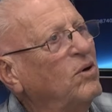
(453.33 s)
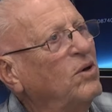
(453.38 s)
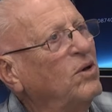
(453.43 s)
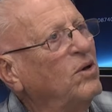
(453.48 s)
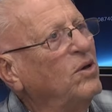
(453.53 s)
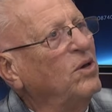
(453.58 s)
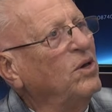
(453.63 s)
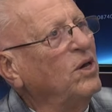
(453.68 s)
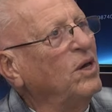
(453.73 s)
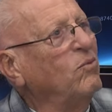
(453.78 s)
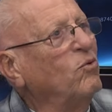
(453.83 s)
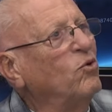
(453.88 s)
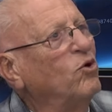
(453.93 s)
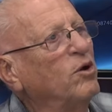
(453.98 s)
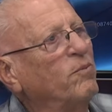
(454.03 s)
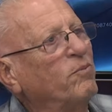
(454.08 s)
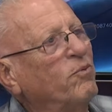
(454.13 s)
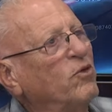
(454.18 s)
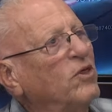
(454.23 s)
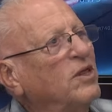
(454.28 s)
Sí. Y vos
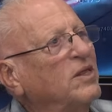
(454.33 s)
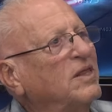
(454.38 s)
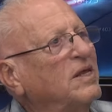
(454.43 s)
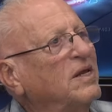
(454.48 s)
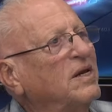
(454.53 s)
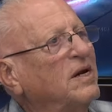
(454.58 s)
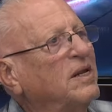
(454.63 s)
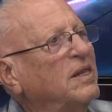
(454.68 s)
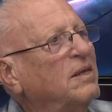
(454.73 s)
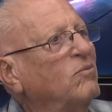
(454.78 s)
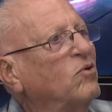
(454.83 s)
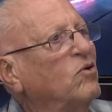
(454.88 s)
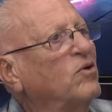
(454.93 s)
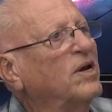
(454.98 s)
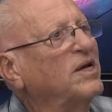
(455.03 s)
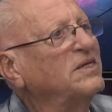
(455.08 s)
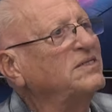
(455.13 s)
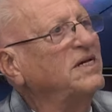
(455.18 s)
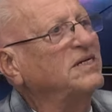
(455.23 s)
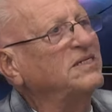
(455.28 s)
no podés tener
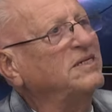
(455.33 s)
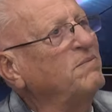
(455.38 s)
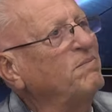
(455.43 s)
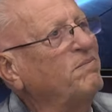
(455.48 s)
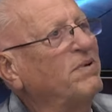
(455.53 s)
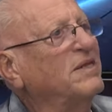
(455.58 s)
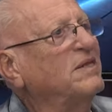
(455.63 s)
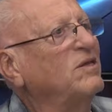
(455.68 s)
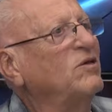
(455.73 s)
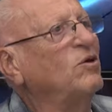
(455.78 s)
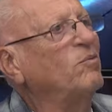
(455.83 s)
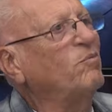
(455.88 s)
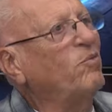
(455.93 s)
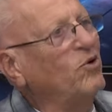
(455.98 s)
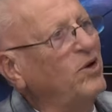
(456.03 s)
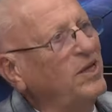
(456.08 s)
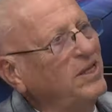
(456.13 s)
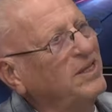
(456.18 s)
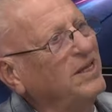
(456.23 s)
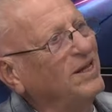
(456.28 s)
democracia sin partidos
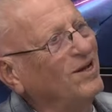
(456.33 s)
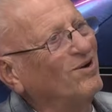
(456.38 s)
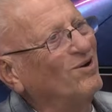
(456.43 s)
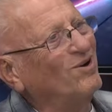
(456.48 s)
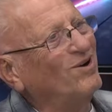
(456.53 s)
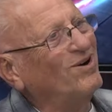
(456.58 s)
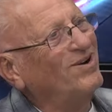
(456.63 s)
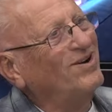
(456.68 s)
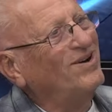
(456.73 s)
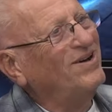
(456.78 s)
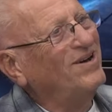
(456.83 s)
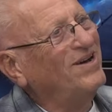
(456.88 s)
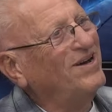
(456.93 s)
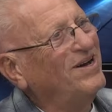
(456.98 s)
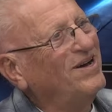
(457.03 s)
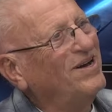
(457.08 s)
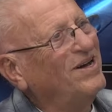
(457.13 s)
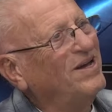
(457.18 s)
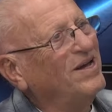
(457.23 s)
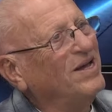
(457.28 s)
políticos
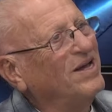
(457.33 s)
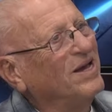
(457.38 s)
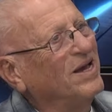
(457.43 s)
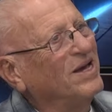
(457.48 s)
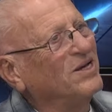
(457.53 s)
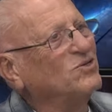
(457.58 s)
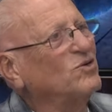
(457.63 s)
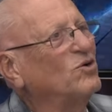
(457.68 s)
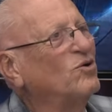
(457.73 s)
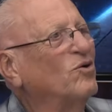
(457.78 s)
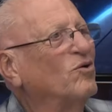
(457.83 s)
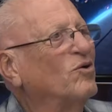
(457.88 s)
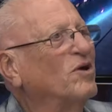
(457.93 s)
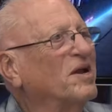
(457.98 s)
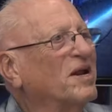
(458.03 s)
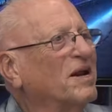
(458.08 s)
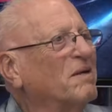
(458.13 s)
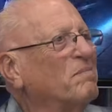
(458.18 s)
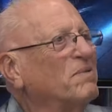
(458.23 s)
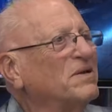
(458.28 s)
que son los
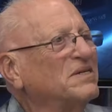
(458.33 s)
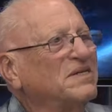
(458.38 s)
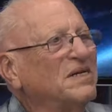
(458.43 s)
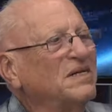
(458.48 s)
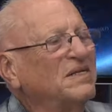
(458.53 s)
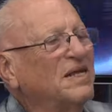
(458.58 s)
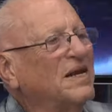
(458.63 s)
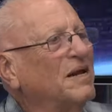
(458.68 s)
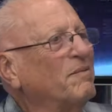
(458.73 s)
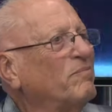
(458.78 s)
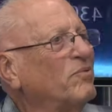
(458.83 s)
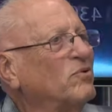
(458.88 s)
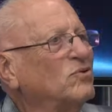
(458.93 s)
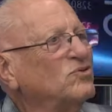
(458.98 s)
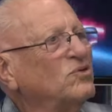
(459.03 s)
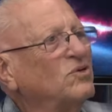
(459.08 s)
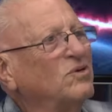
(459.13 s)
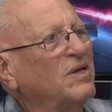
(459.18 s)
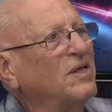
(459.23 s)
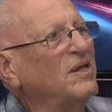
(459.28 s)
que representan las
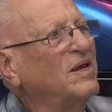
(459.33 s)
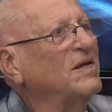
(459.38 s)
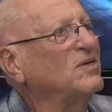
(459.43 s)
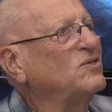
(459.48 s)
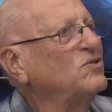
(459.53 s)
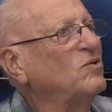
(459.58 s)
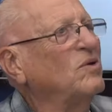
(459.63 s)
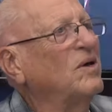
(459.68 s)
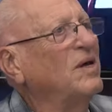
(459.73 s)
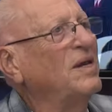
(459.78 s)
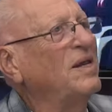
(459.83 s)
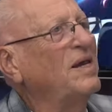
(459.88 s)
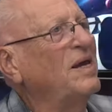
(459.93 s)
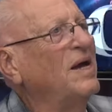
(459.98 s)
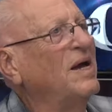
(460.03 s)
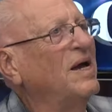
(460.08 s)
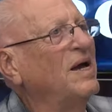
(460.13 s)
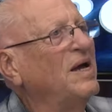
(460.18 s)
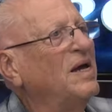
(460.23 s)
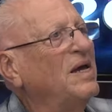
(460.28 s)
porciones de la
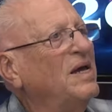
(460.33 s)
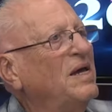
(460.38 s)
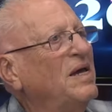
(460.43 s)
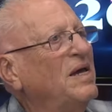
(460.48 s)
ciudadanía.